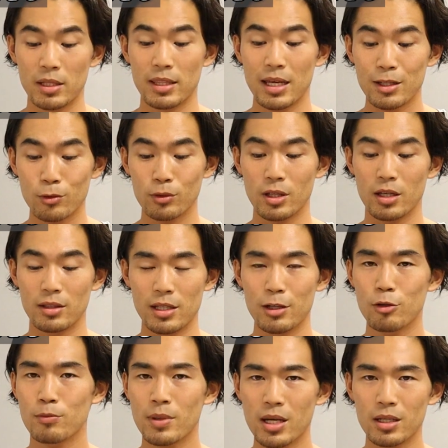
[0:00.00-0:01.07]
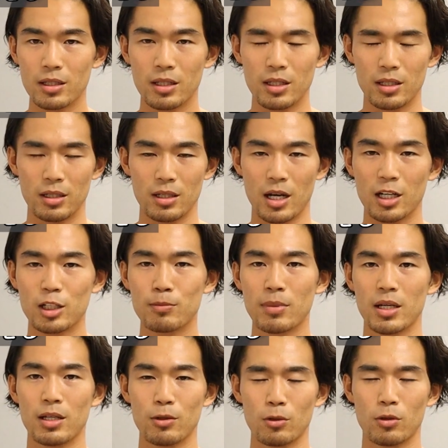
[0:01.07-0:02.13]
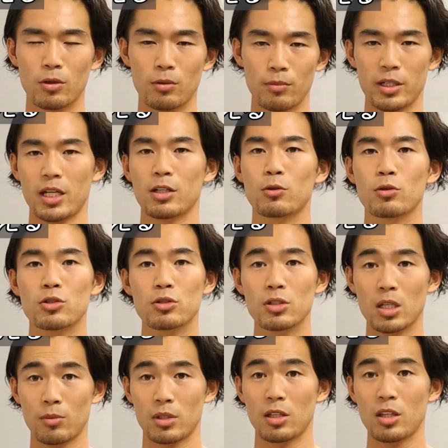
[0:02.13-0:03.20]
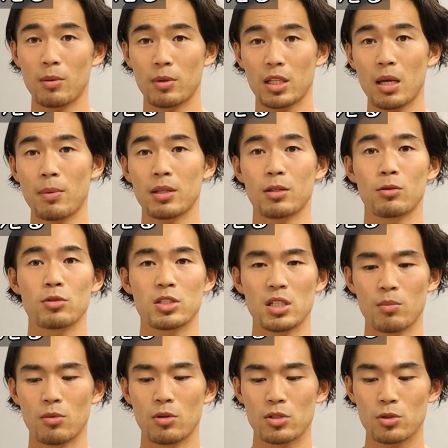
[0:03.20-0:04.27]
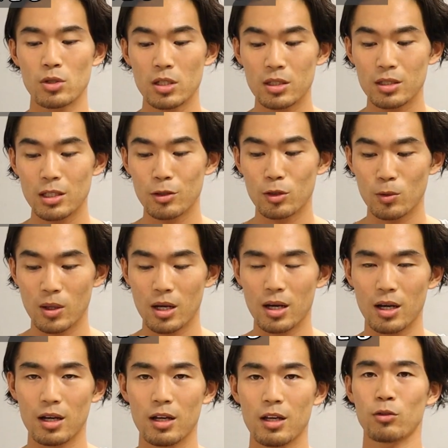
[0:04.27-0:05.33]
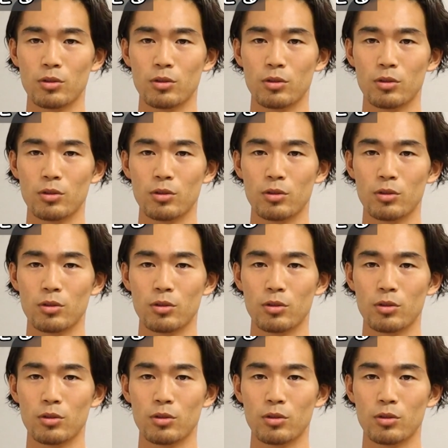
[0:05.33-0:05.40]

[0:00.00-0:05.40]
まあ、なので、寝る前に白米を 150g 例えば食べたとしても、それっていうのは、